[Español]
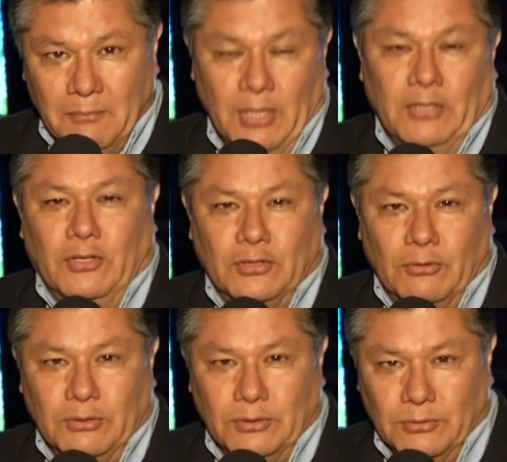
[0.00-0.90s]
Bueno, no
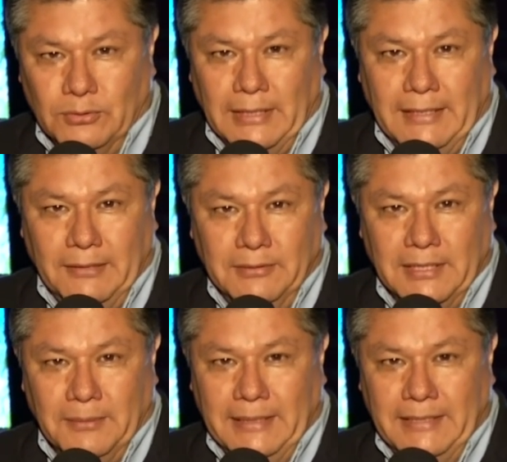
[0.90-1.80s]
solo eso sucede en un
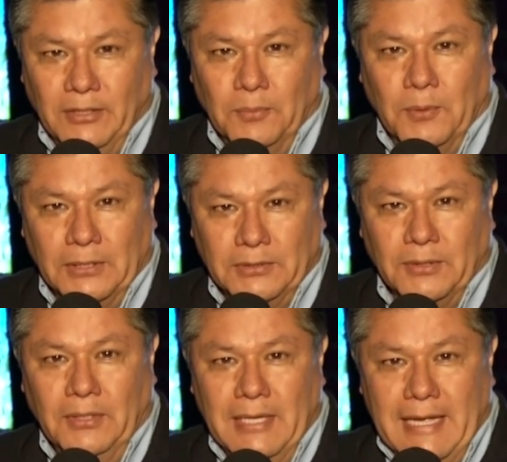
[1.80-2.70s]
Cervantino, por
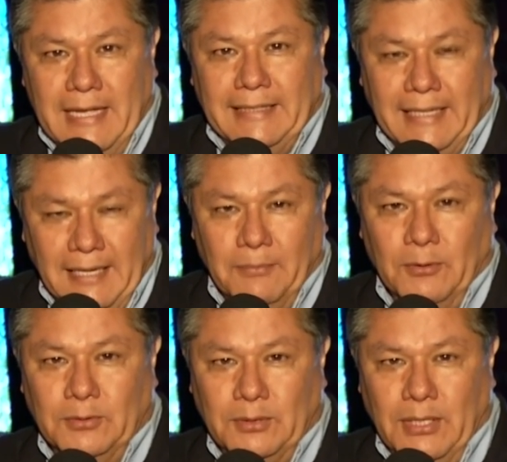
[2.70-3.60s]
eso
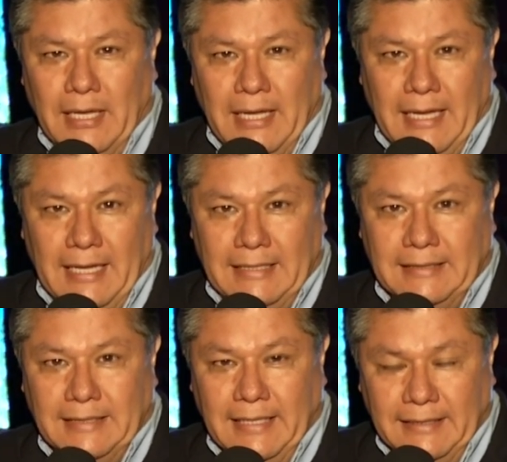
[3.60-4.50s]
tenemos el
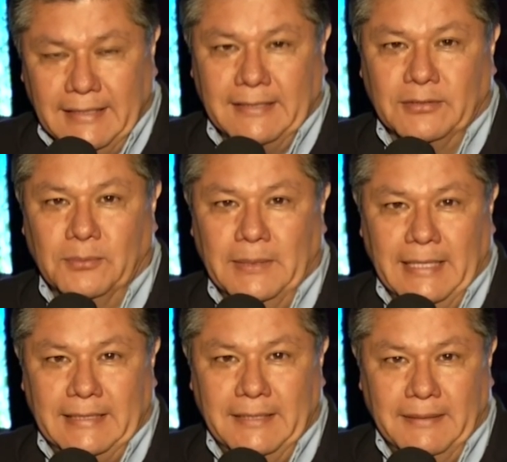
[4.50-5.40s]
siguiente resumen
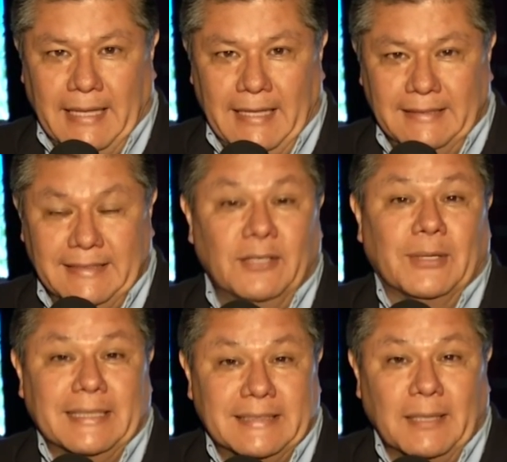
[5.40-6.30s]
de actividades y
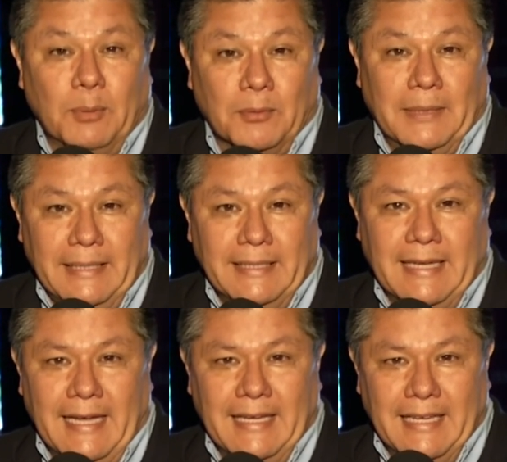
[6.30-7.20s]
lo que está por venir
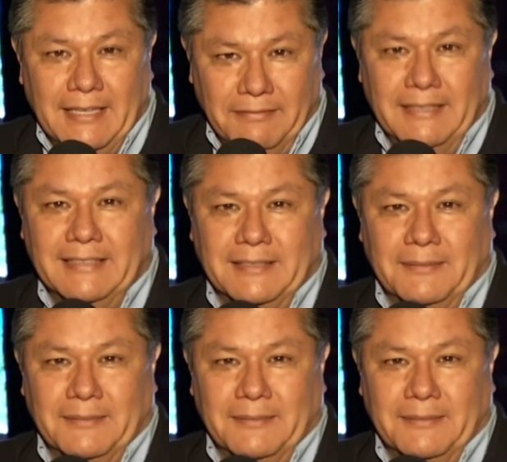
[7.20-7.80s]
ya el fin de